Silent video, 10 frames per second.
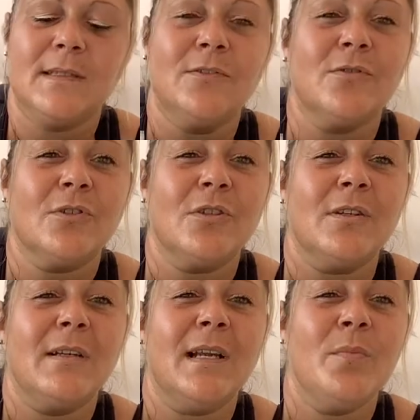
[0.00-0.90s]
donc
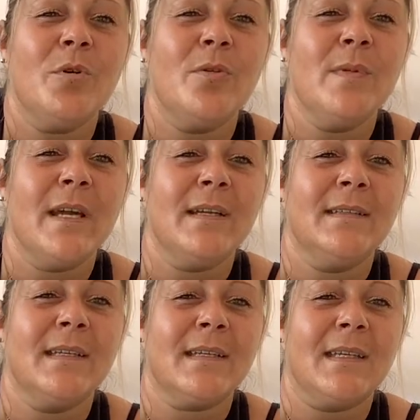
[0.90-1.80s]
la première
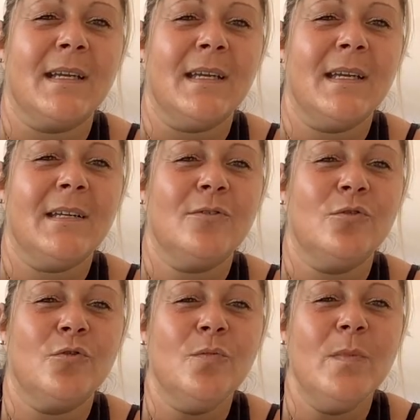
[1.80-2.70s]
intercalaire,
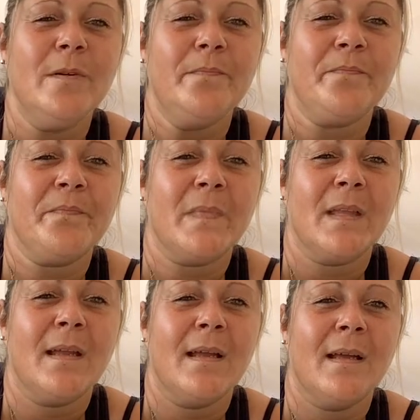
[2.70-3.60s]
dôme,
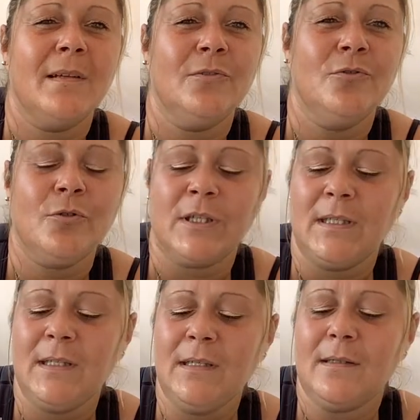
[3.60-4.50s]

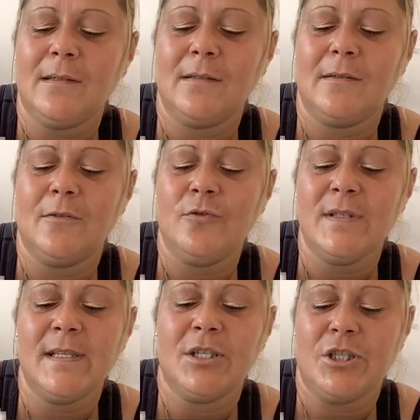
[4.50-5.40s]
doré, le
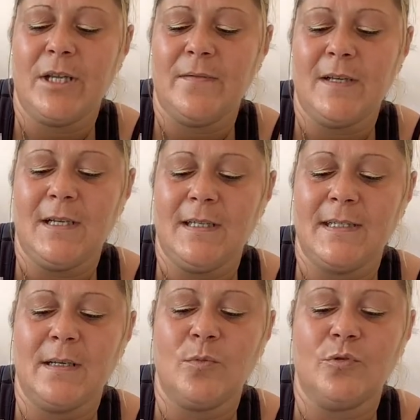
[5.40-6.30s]
sachet avec les
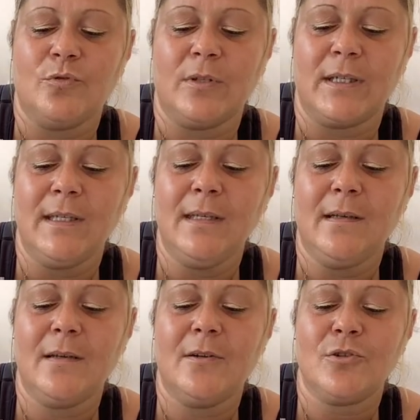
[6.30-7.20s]
diamants dorés.
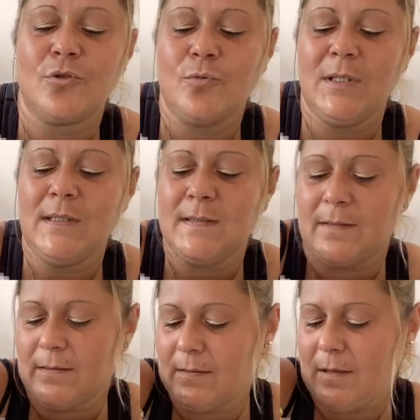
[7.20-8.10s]
Ensuite,
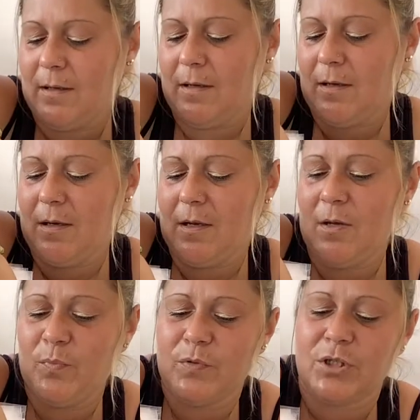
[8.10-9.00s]

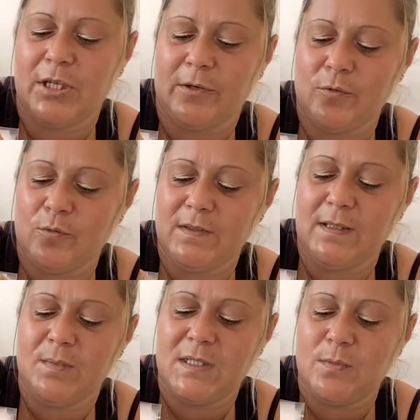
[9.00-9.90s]
hop, je les remonte
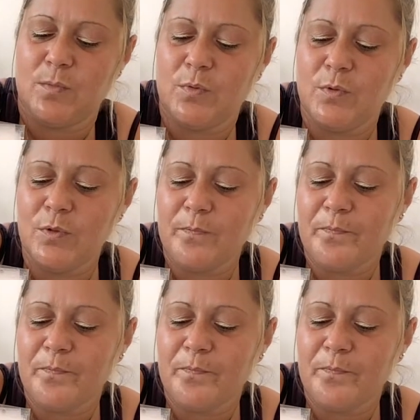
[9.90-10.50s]
un petit peu.